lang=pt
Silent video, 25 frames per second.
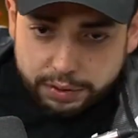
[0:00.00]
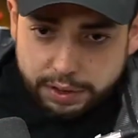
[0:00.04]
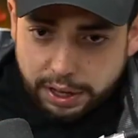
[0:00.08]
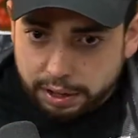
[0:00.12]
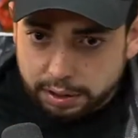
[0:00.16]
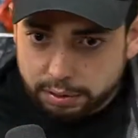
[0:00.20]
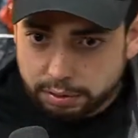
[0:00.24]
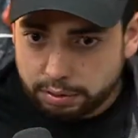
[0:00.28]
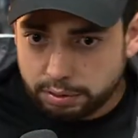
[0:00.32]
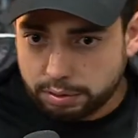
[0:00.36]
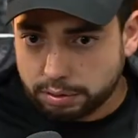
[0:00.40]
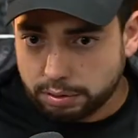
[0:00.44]

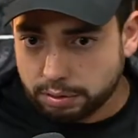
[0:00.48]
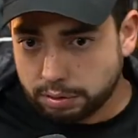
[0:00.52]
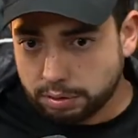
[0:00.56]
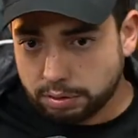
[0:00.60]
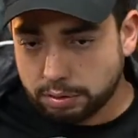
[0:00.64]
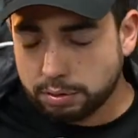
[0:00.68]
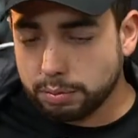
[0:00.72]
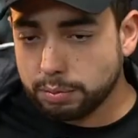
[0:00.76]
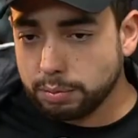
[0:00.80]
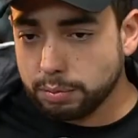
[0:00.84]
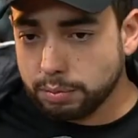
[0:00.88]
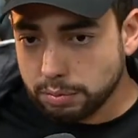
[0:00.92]
Fiquei uns
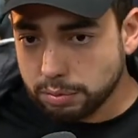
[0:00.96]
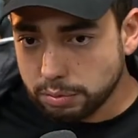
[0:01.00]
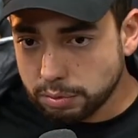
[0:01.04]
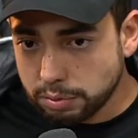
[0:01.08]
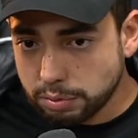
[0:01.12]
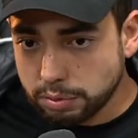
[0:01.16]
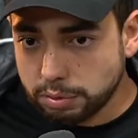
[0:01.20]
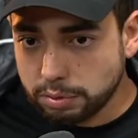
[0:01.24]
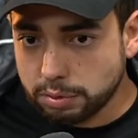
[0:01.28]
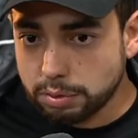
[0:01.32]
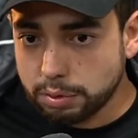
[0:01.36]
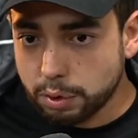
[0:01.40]

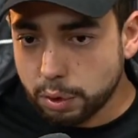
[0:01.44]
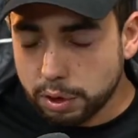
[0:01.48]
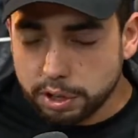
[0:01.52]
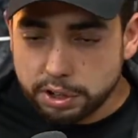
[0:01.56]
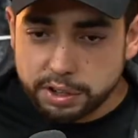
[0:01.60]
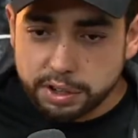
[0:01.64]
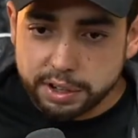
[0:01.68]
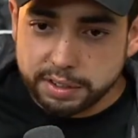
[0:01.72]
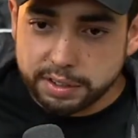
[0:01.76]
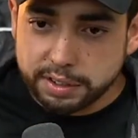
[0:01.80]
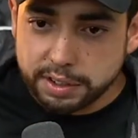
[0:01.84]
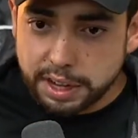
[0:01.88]
uns
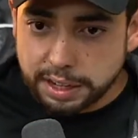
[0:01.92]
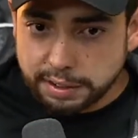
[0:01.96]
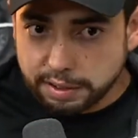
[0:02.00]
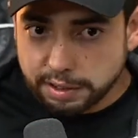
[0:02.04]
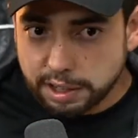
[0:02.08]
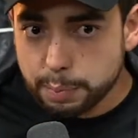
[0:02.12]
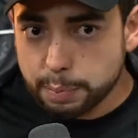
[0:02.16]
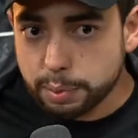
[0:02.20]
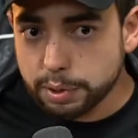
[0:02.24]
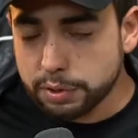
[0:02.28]
dois dias nesse,